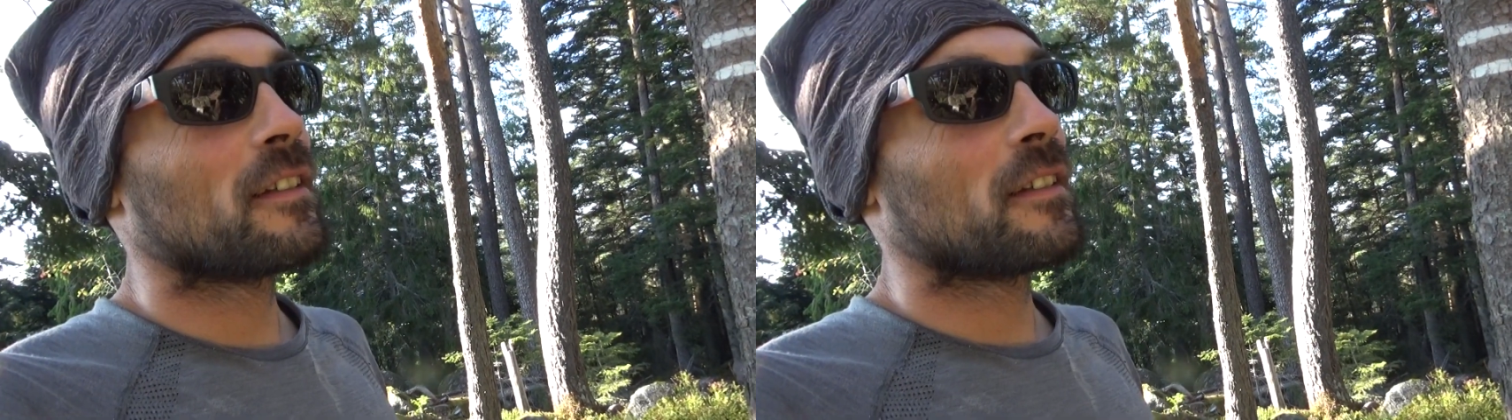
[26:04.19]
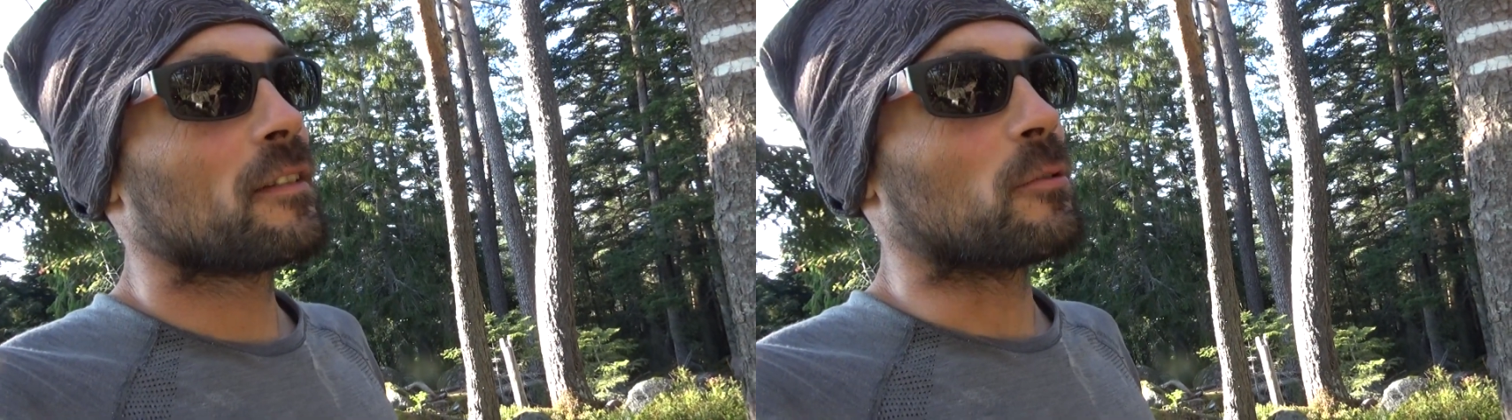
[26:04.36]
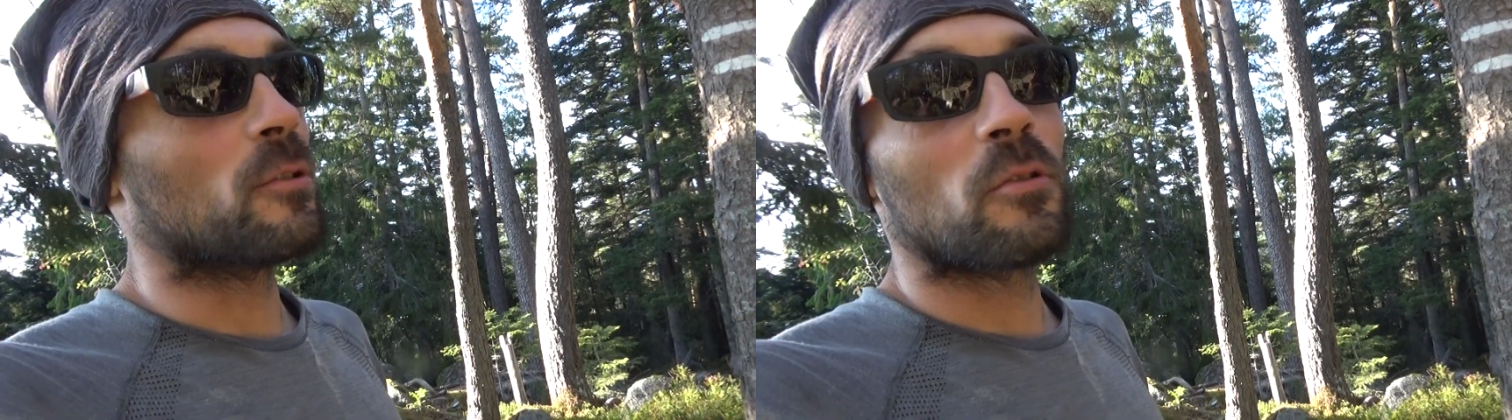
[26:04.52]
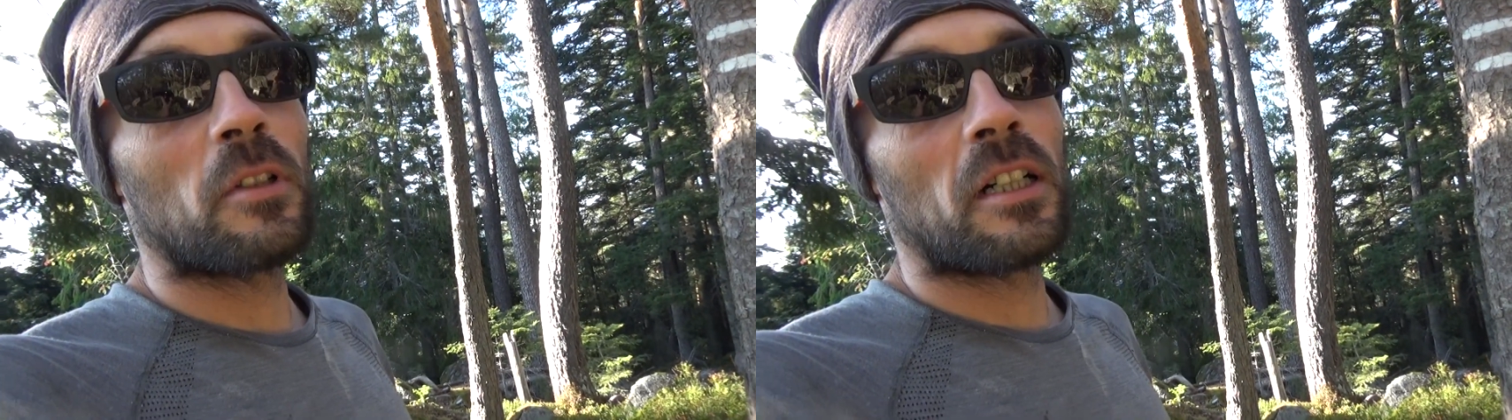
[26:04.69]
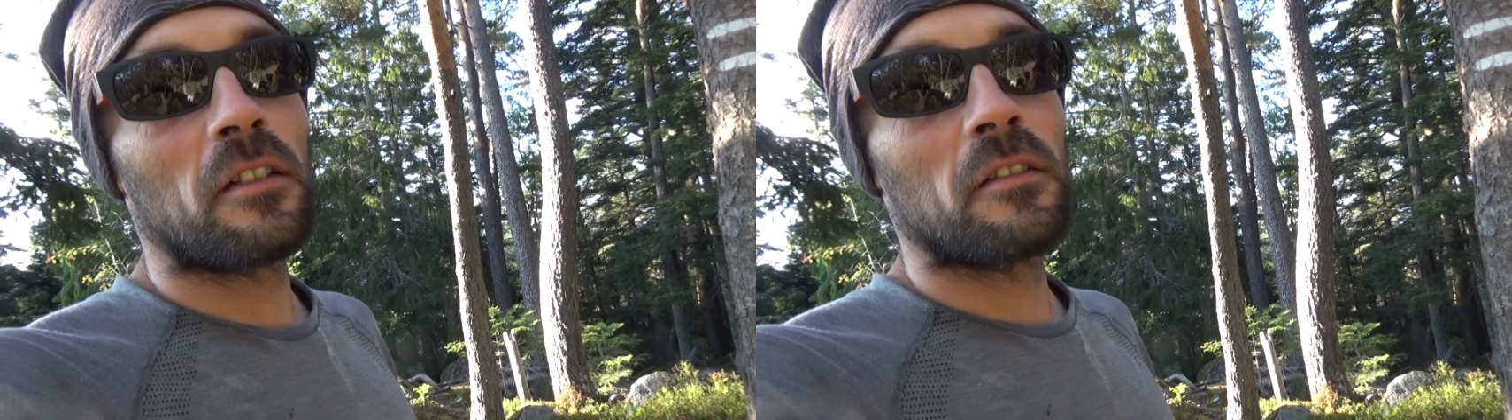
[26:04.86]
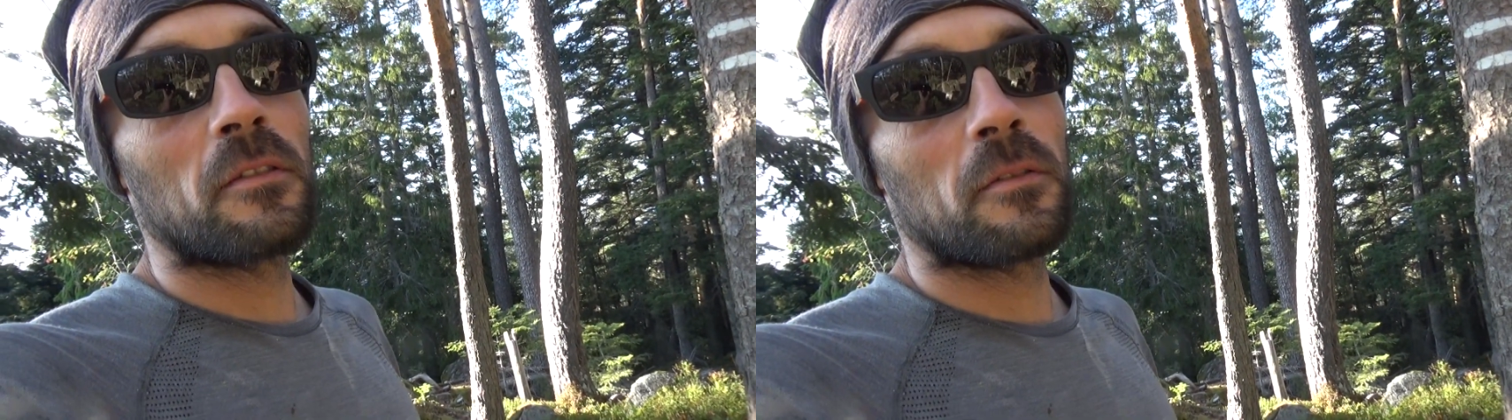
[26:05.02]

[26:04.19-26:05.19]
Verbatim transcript: Ce soir,